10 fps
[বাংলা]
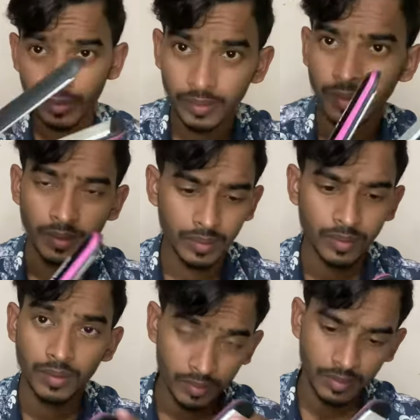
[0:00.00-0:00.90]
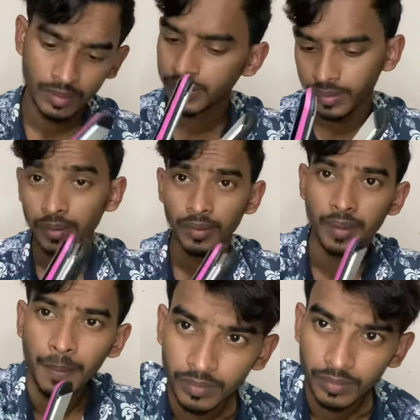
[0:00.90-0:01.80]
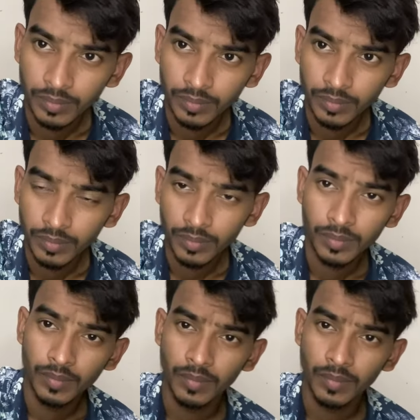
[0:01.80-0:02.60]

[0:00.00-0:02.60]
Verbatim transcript: স্টেটটা ভালো হবে না অযথা ক্রিমের দোষ হবে